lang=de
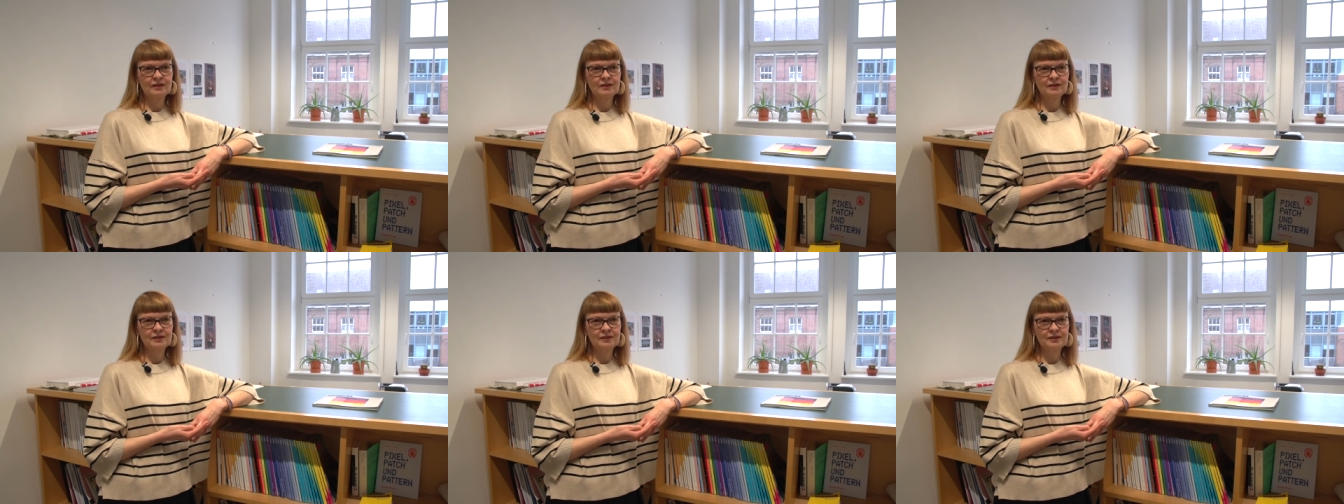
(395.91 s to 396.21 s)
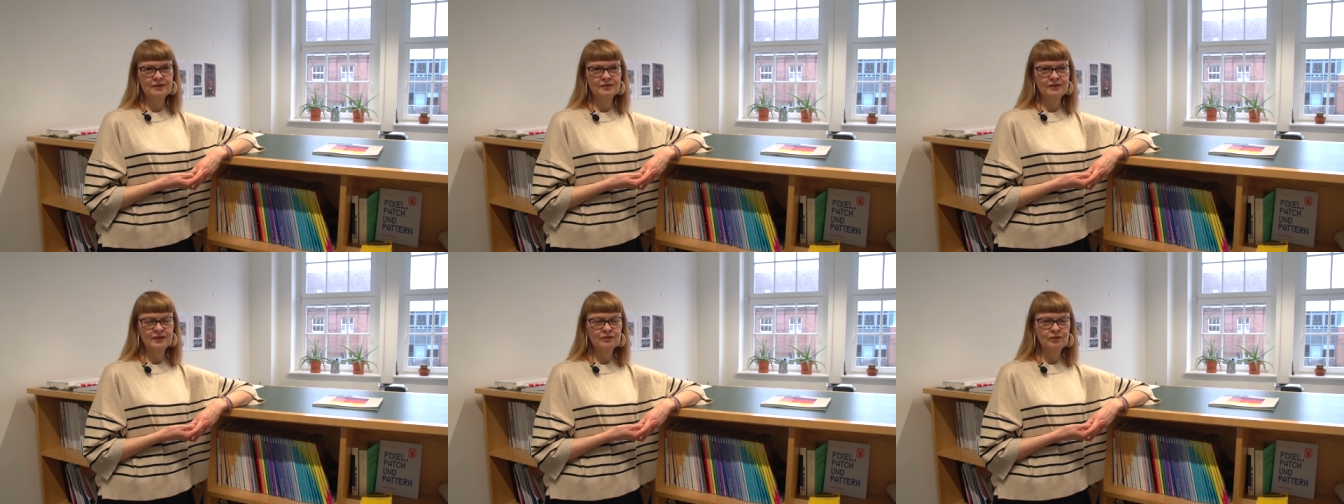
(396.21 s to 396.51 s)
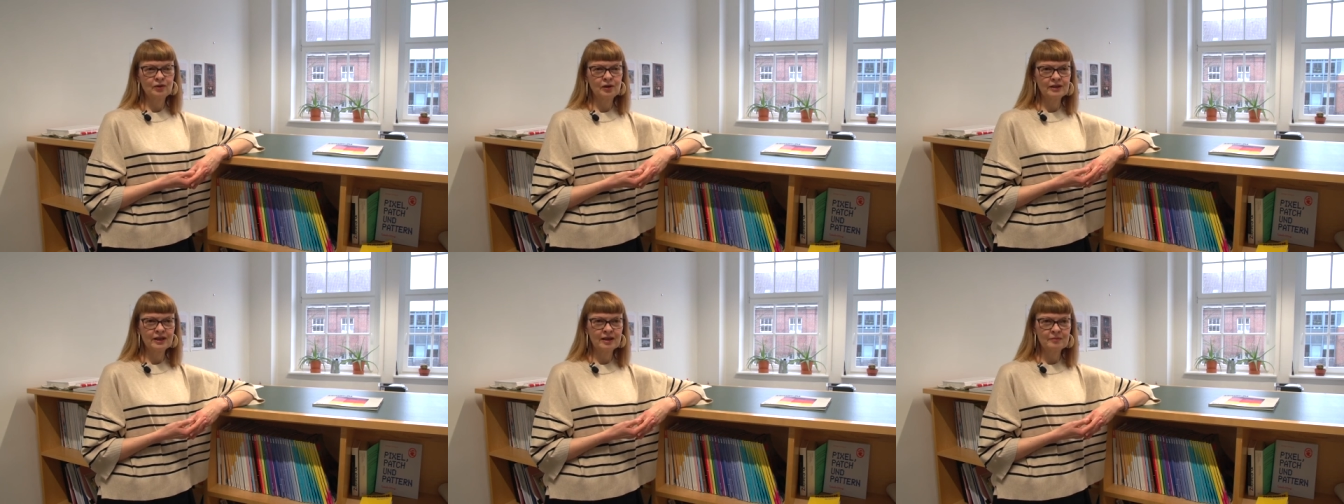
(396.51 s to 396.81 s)
Und wir
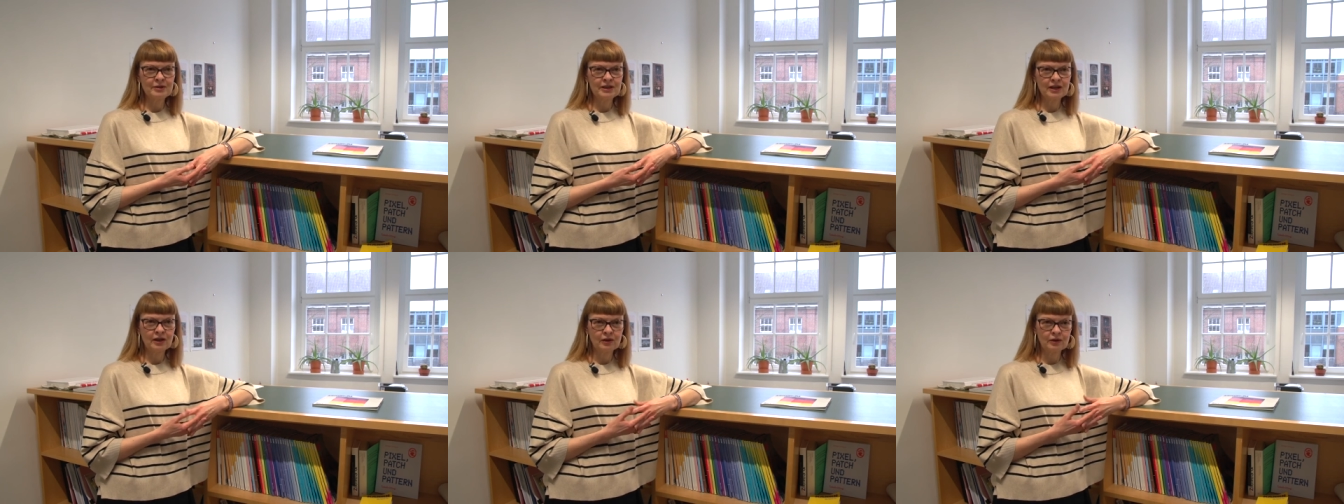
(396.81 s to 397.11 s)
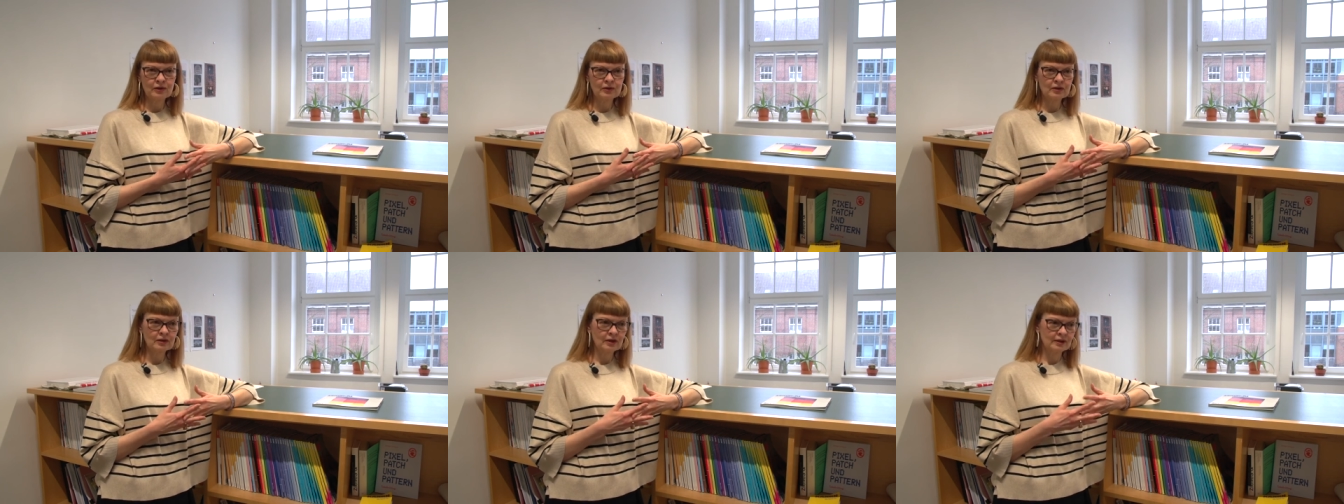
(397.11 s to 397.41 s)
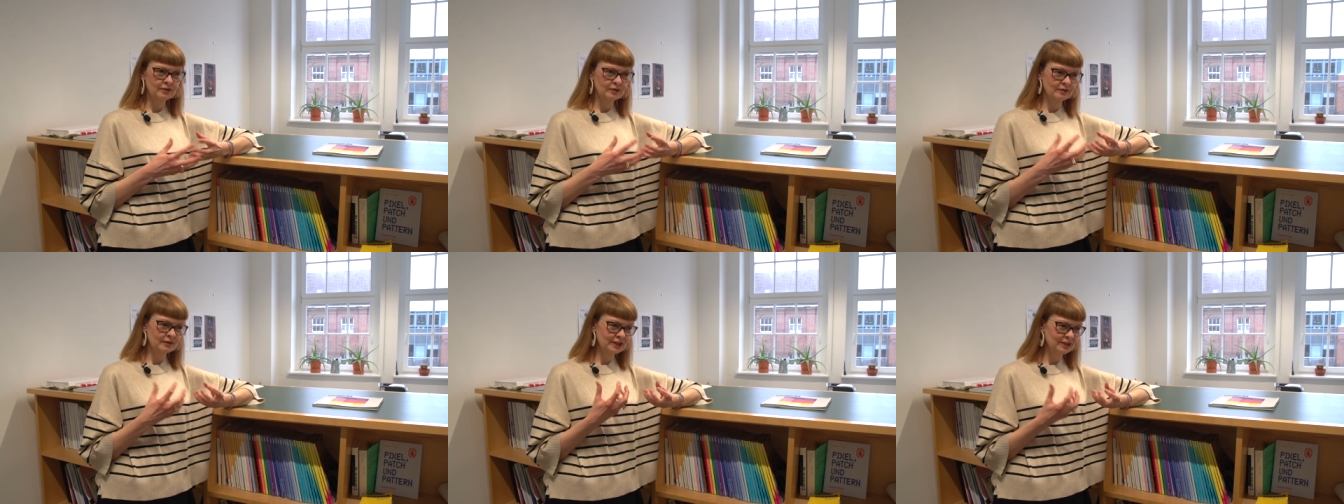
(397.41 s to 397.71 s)
wollen damit auch,
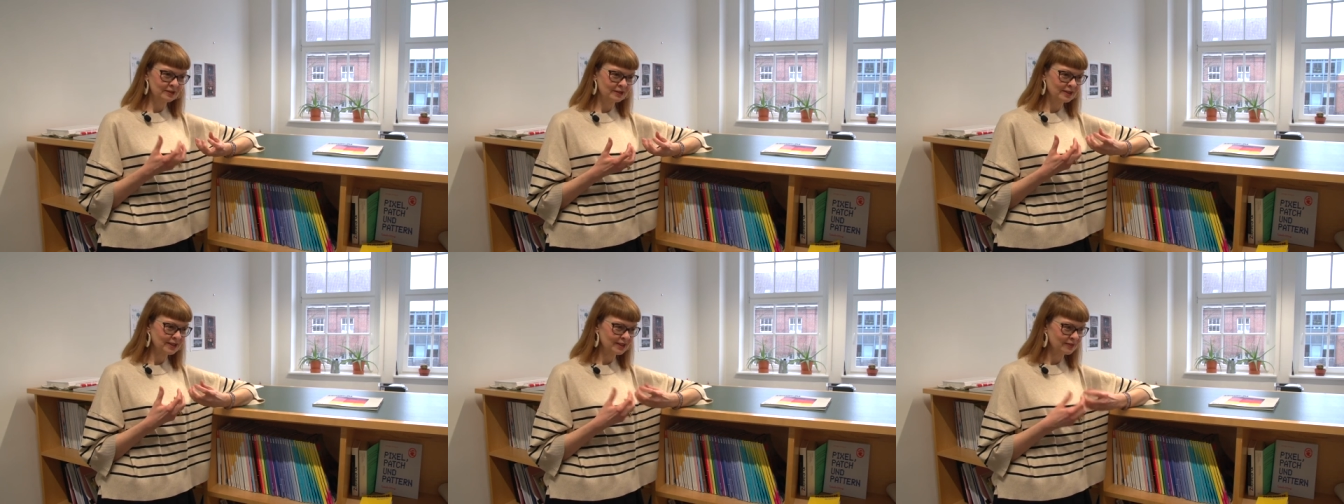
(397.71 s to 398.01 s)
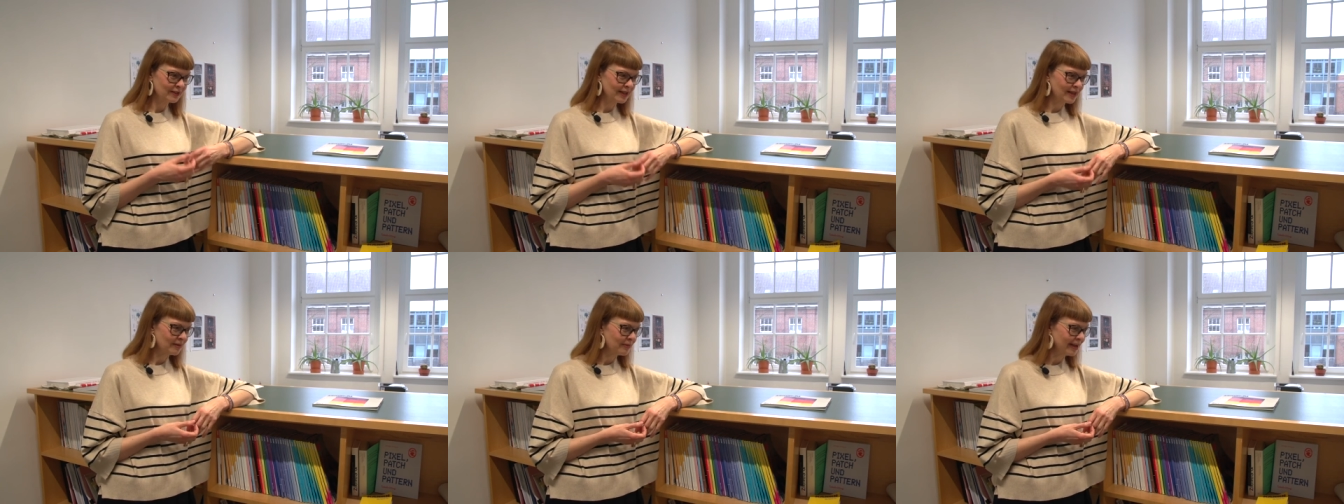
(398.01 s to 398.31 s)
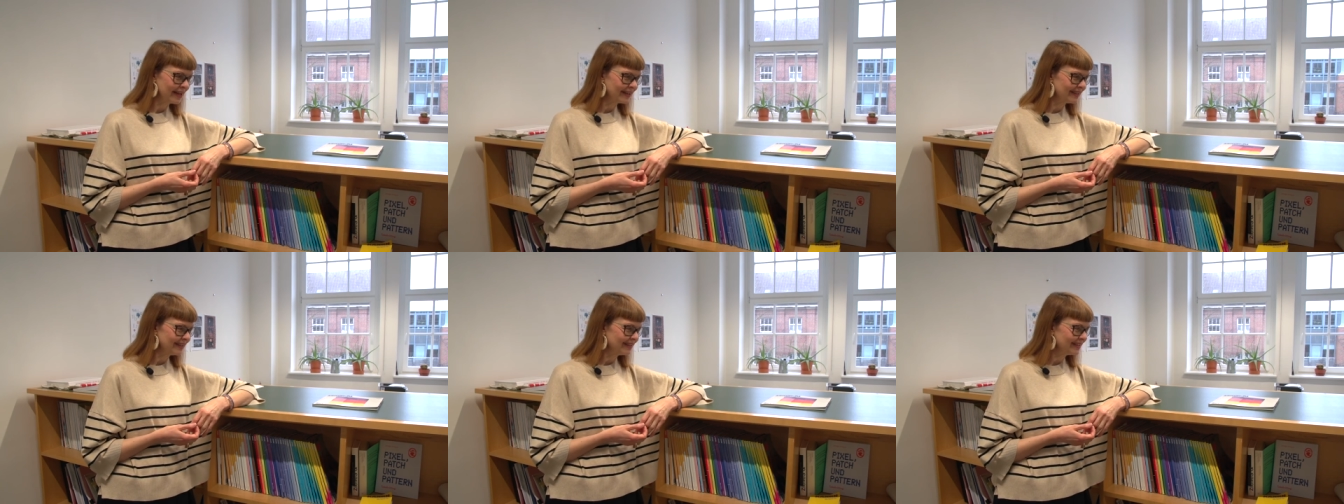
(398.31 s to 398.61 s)
also nicht nur, dass wir da
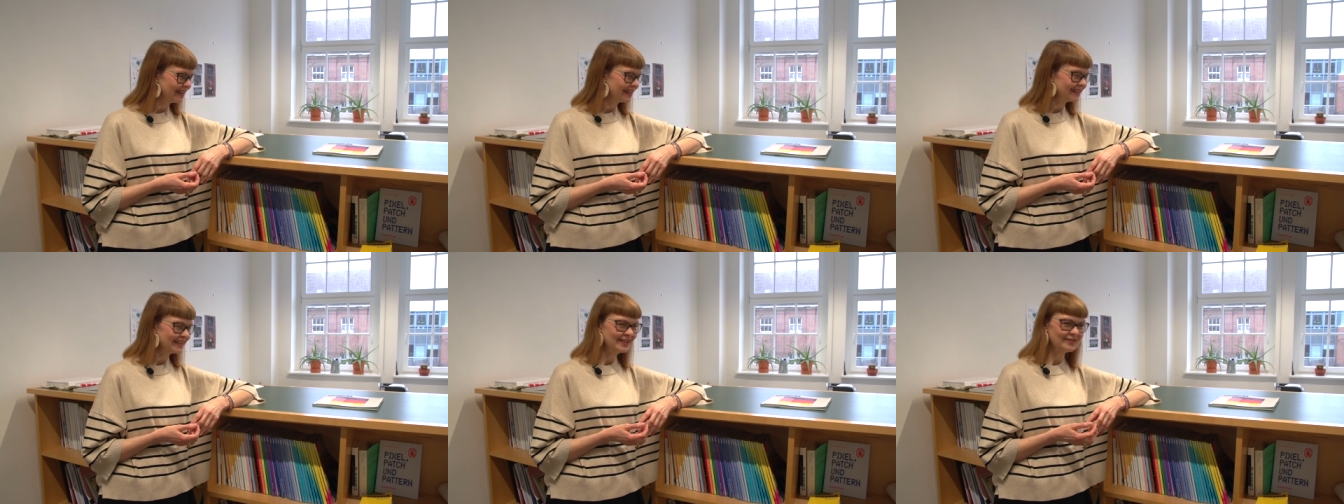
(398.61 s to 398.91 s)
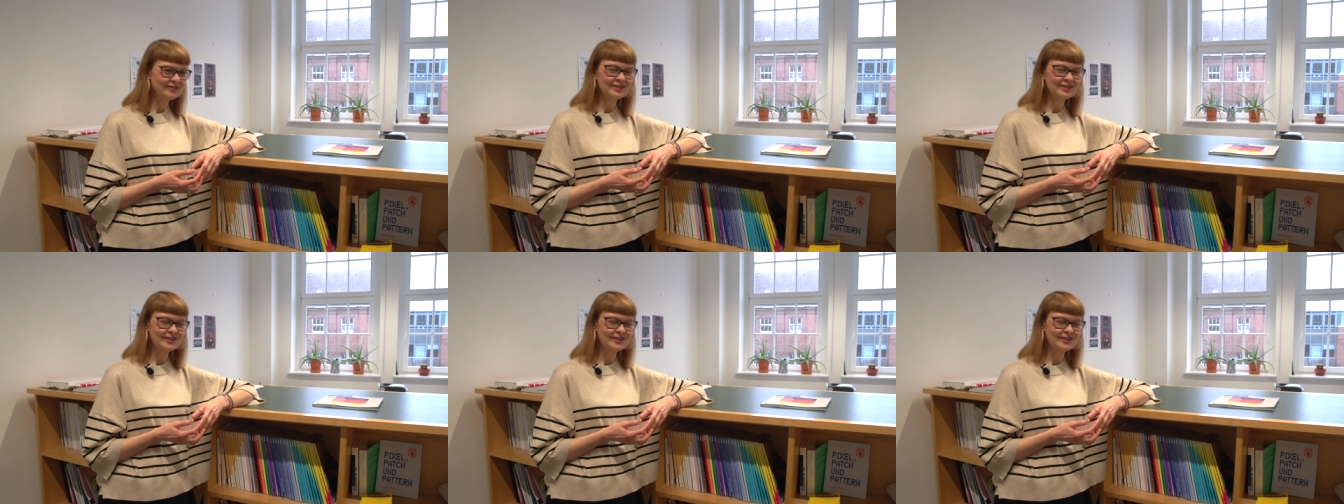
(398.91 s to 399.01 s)
beide inhaltlich